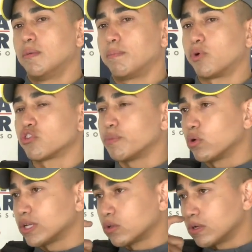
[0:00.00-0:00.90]
próxima à
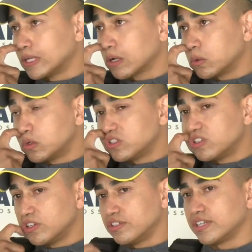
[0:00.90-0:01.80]
rotatória da Cruz,
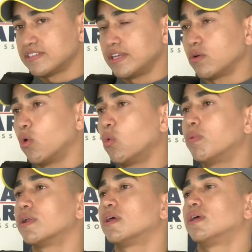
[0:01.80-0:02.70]
já sem
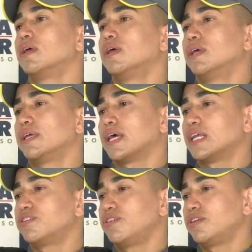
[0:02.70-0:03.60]
roupa, né, e ela
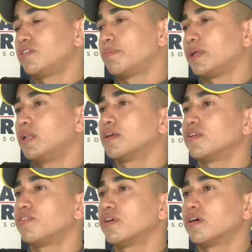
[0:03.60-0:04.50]
disse para ele que
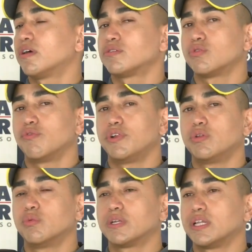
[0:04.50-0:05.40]
tinha
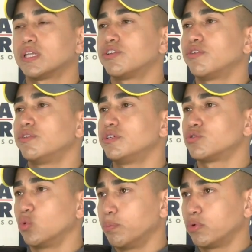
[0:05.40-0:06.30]
sofrido uma tentativa de
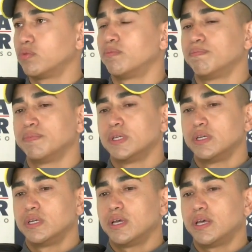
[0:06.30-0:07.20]
estupro.
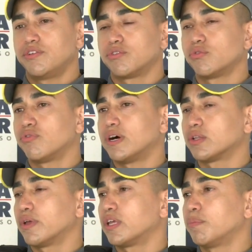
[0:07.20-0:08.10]
É, diante do
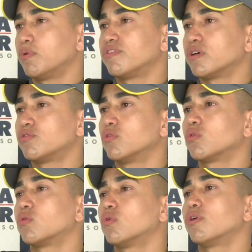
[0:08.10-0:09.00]
fato, a equipe policial
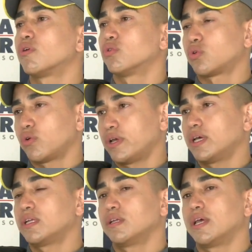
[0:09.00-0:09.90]
deslocou, encontrou
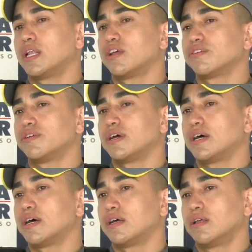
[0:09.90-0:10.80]
ela, ela
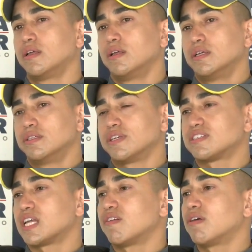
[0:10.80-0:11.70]
já, já
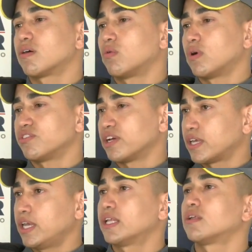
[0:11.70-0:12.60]
estava com a
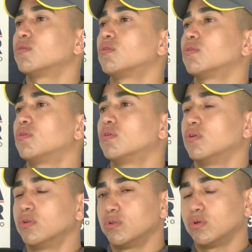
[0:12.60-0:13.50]
jaqueta do,
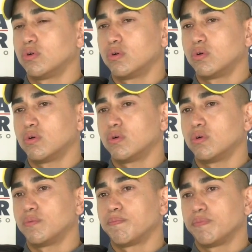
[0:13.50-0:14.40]
do,
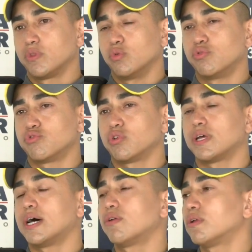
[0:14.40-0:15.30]
do
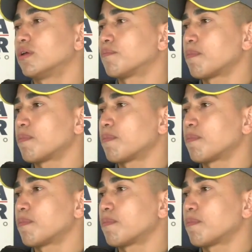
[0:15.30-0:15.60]
funcionário, né,